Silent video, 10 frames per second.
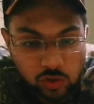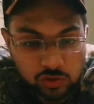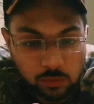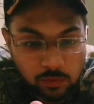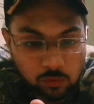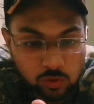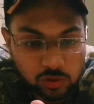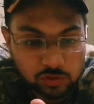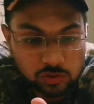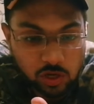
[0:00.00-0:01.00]
असल में वो
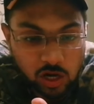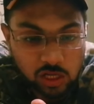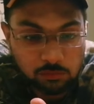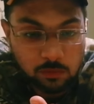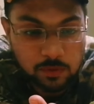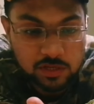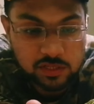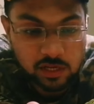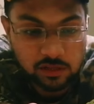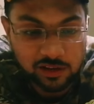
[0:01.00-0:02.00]
ना हाथ में
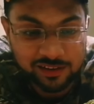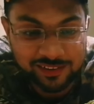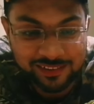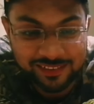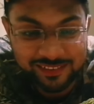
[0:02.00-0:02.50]
फंस गया था